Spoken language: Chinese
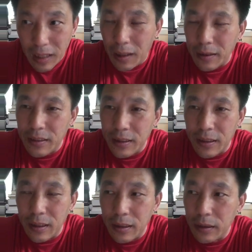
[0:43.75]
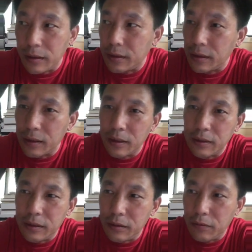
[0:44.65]
啊，现在这
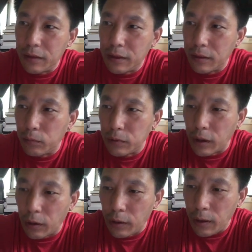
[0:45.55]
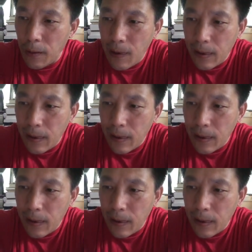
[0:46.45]
个提出的这个五条呢，